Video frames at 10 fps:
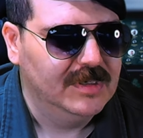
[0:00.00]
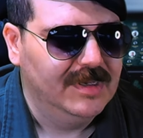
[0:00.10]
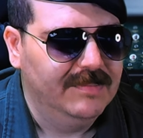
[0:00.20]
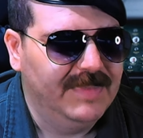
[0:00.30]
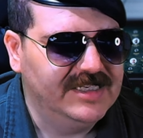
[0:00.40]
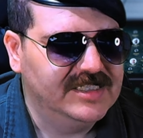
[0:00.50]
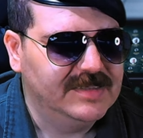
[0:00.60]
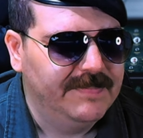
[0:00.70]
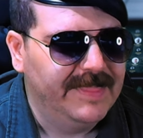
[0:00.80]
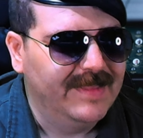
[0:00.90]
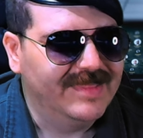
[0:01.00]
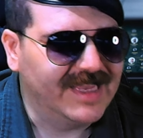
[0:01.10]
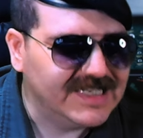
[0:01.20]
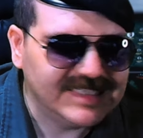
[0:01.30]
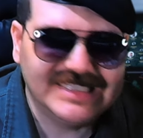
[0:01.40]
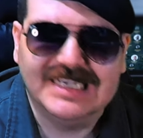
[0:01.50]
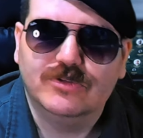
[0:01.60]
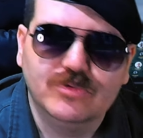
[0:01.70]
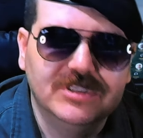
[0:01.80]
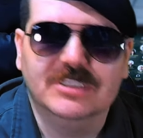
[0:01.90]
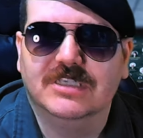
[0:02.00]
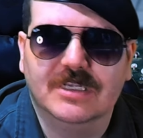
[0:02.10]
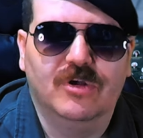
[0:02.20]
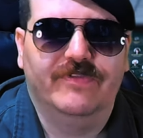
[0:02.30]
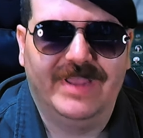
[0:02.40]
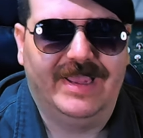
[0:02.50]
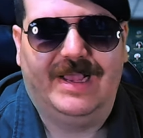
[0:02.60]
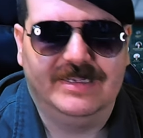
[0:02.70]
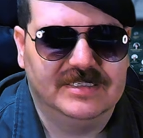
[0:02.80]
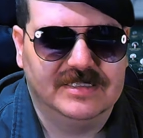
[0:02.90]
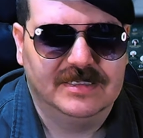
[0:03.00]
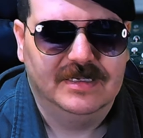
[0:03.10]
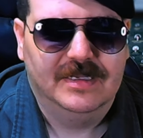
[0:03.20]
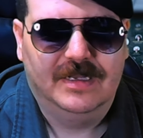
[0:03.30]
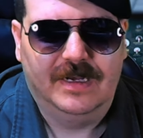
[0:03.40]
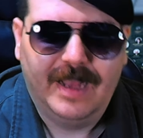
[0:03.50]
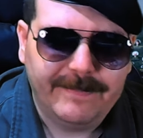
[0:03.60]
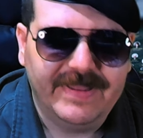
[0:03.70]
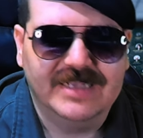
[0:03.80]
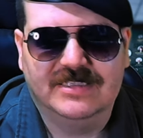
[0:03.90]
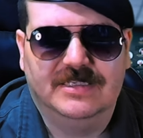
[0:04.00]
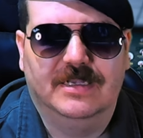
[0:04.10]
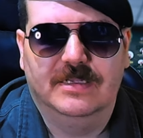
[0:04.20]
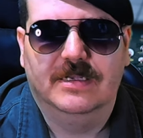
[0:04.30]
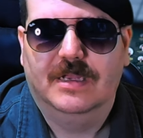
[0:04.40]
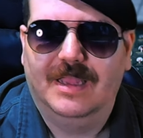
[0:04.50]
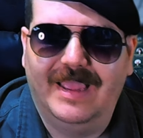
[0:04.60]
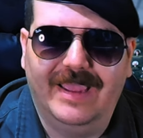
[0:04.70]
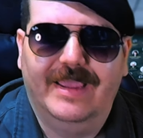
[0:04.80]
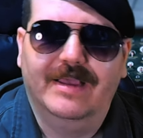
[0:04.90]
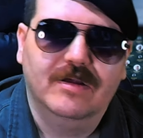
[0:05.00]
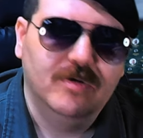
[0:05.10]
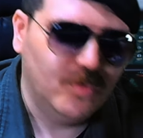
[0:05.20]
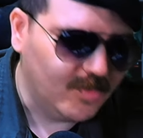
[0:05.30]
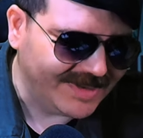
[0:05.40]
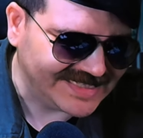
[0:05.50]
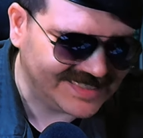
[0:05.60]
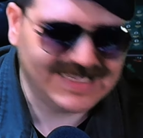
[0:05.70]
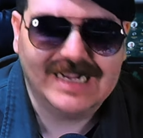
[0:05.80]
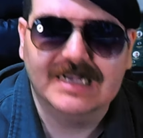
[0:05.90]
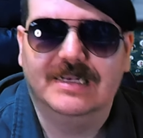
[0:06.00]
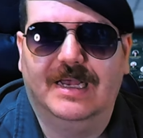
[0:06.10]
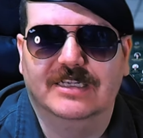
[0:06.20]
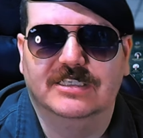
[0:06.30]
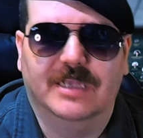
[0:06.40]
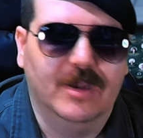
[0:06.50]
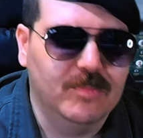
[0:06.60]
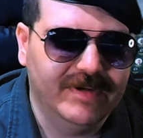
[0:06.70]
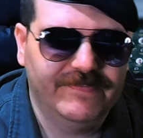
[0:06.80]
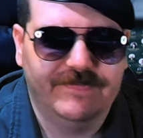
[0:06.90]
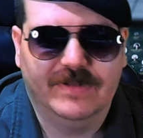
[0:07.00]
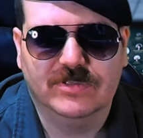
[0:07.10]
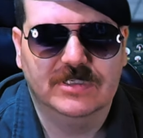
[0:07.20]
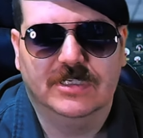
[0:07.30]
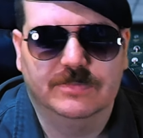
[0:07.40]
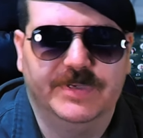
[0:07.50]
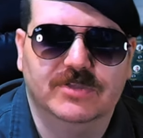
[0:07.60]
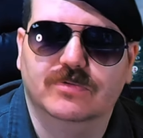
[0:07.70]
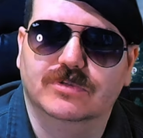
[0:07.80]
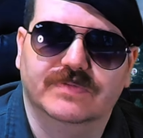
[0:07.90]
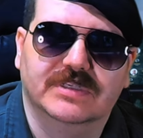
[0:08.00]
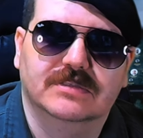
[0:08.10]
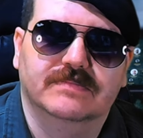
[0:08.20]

mas 319 reais na PSN é uma sacanagem, é uma falta de respeito com os fãs.